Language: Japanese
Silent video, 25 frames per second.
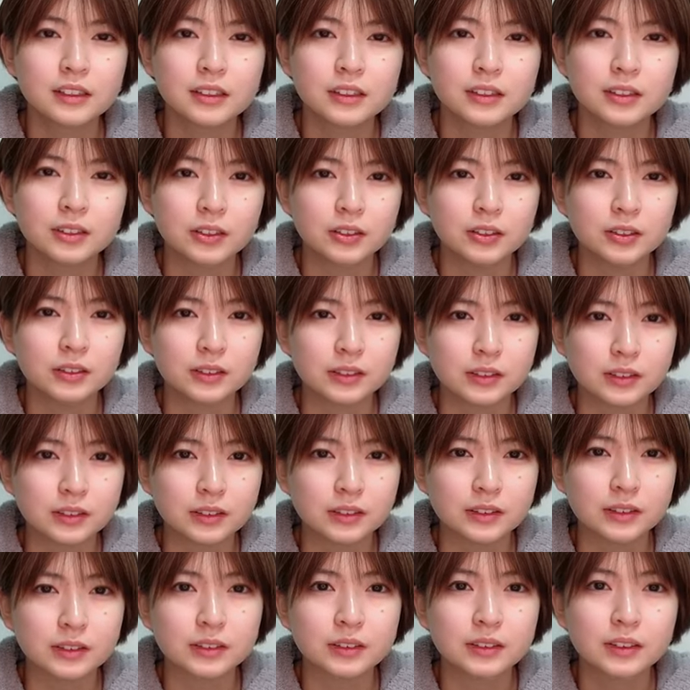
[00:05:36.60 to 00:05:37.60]
そうそう
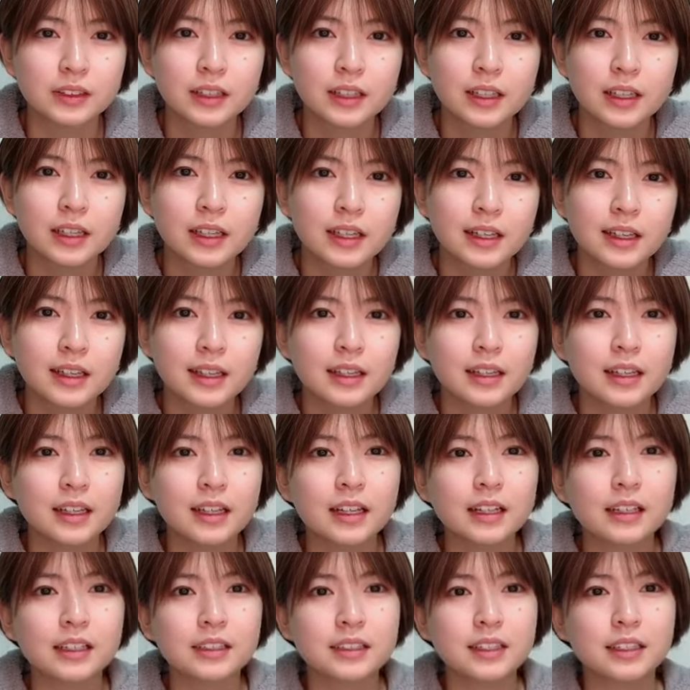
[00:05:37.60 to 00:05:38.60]
そういや
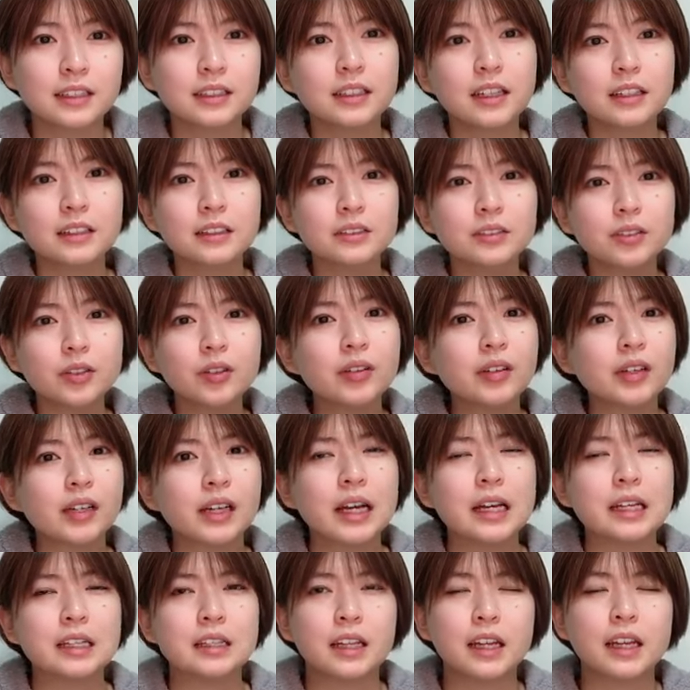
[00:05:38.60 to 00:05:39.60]
なんかせっかく今
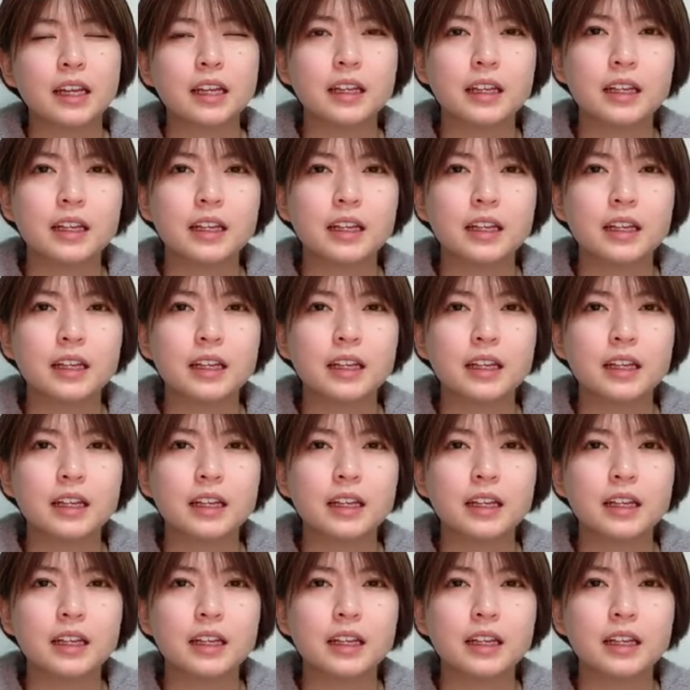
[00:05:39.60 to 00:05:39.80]
回ね